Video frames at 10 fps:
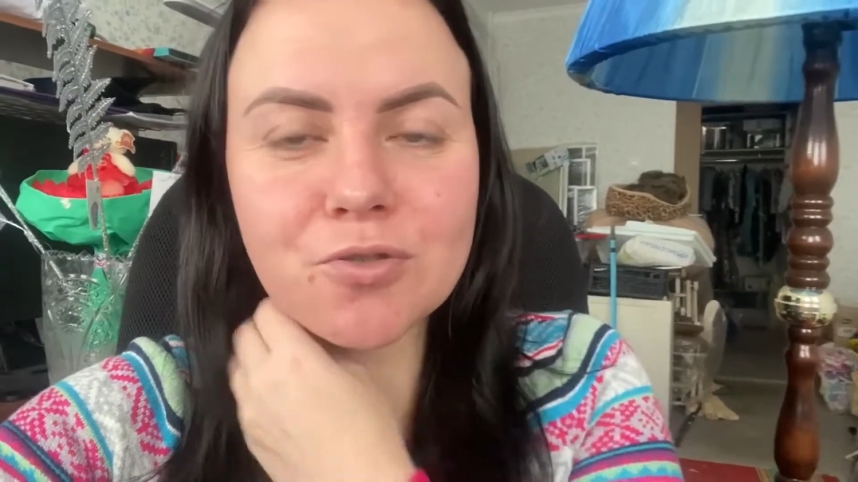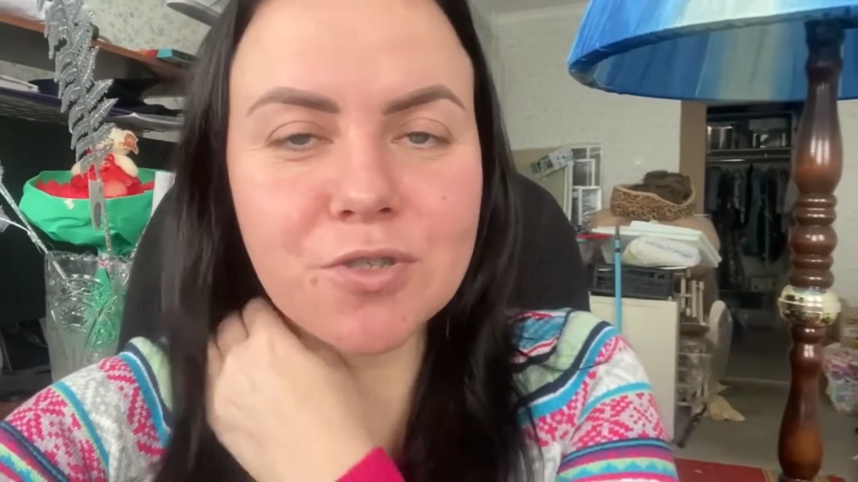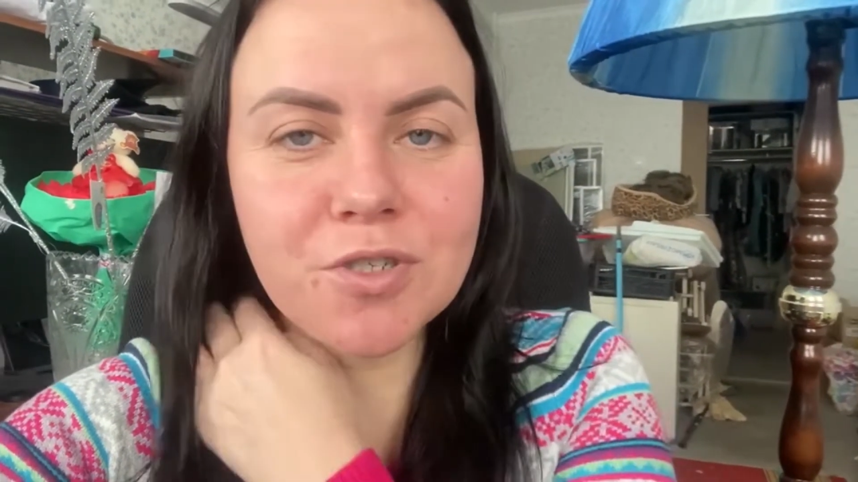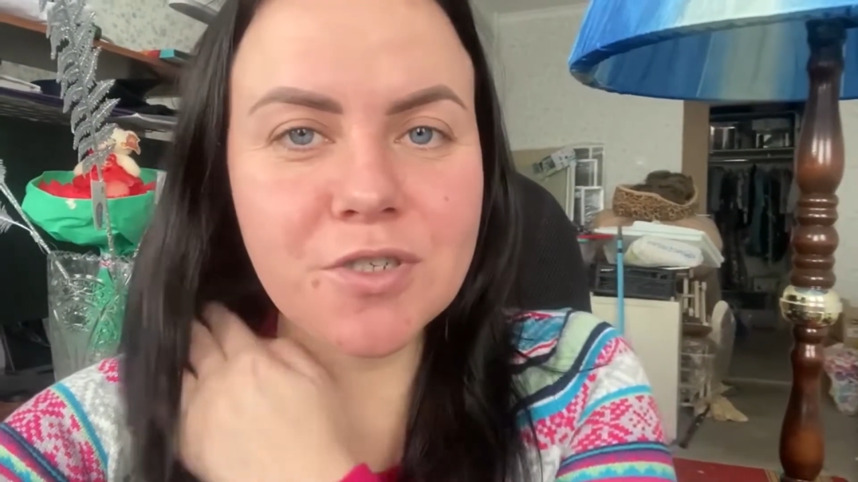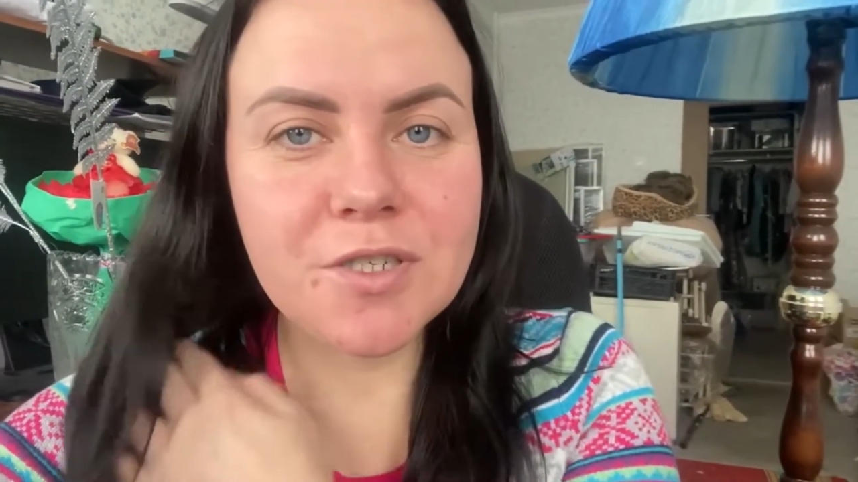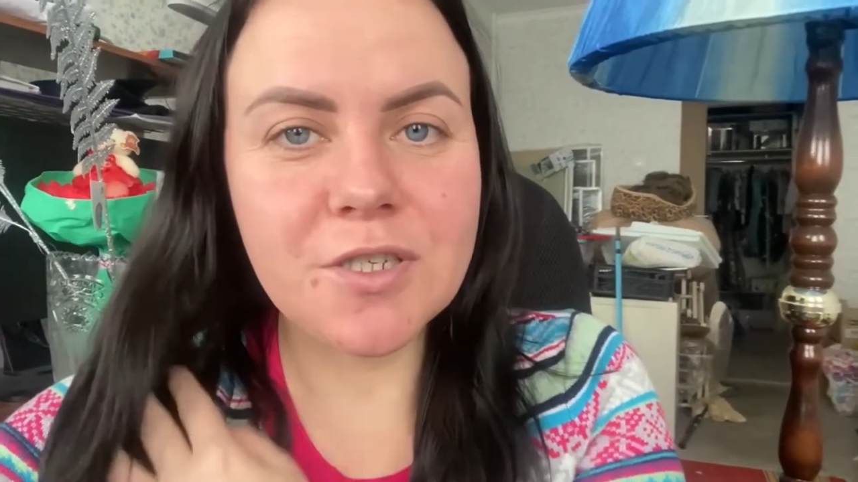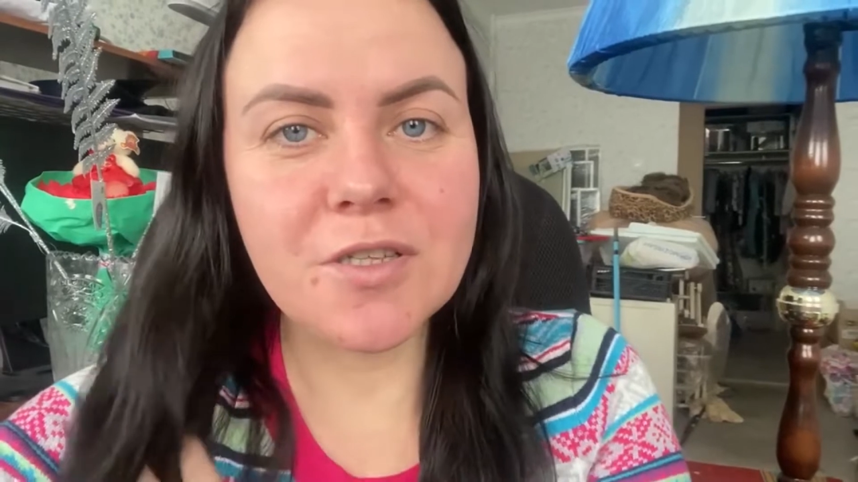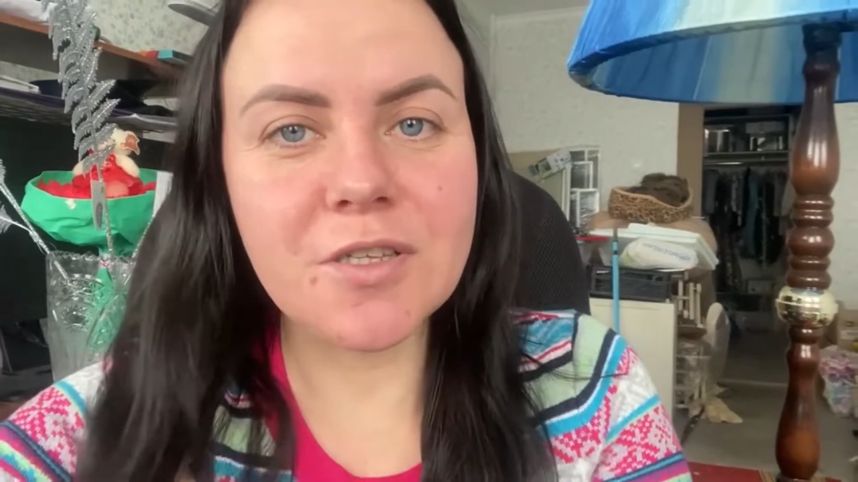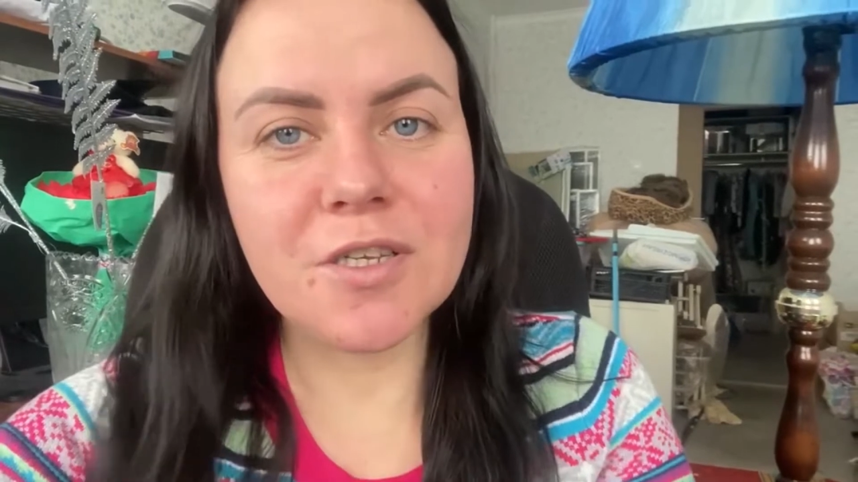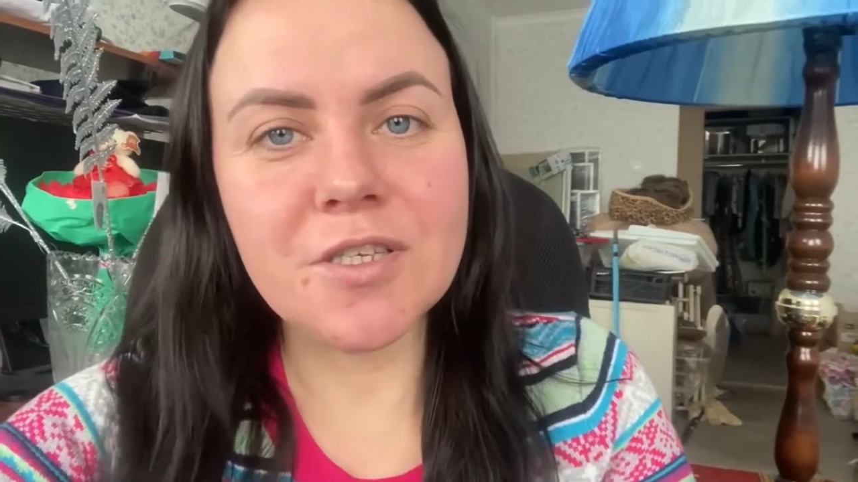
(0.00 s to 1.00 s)
что с ней
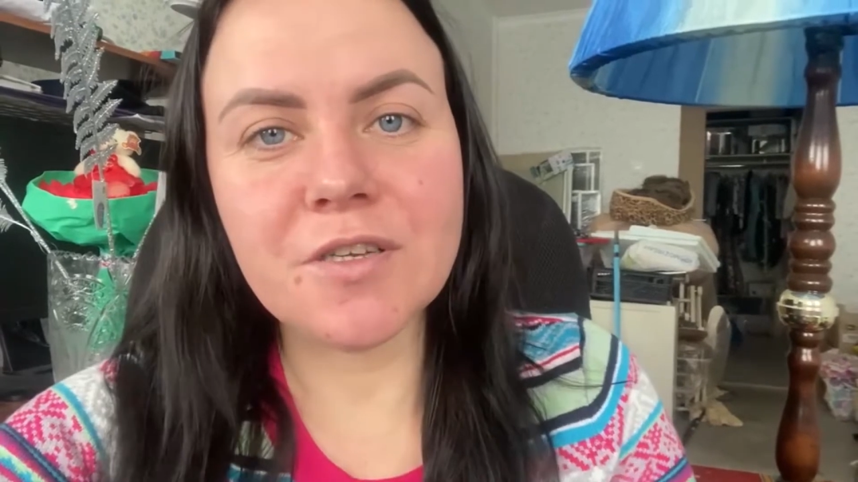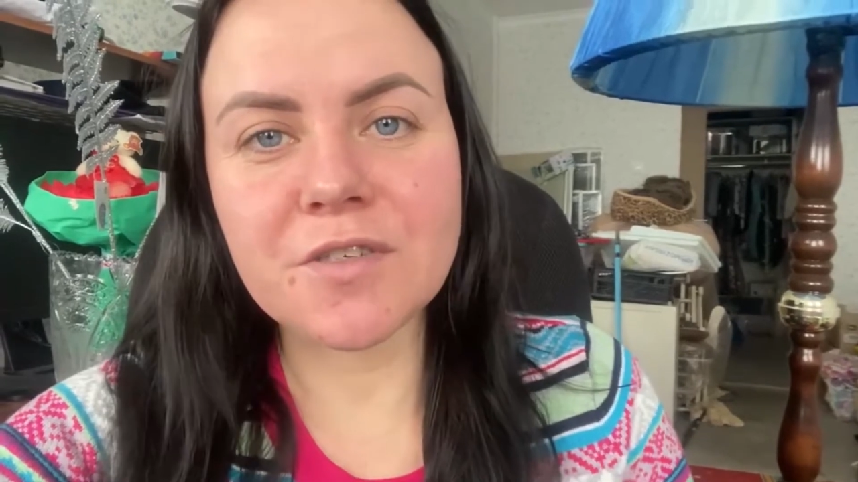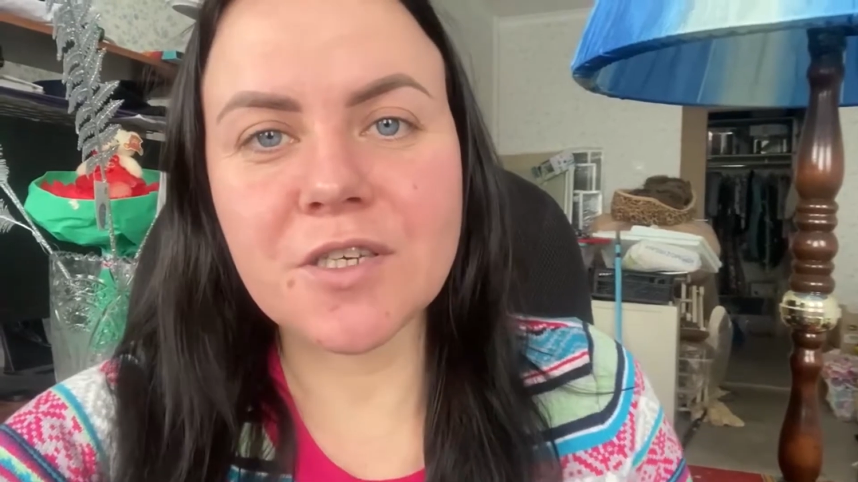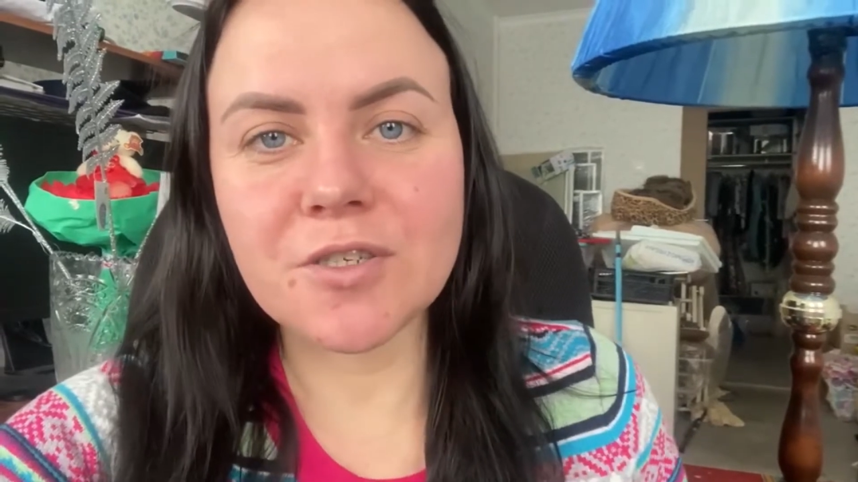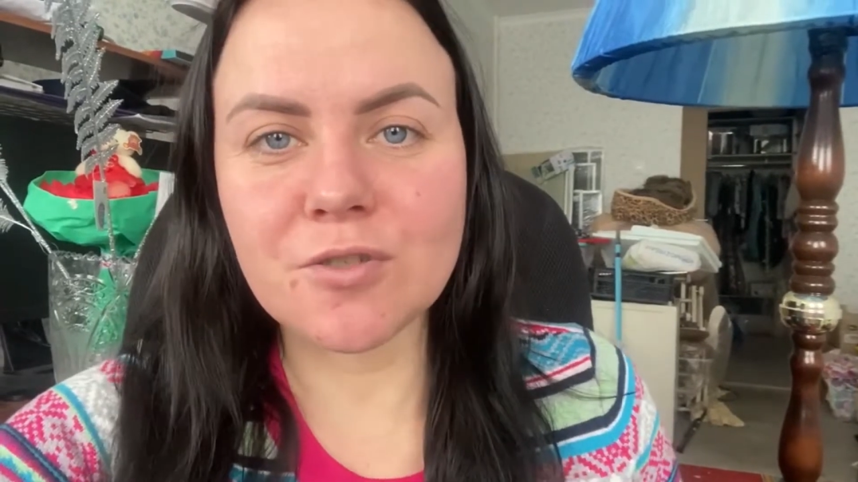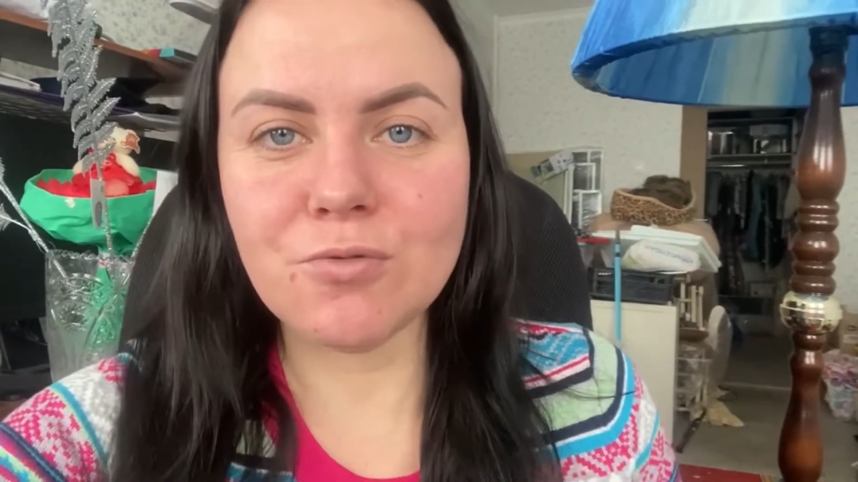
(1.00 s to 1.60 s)
сделали, и на всякий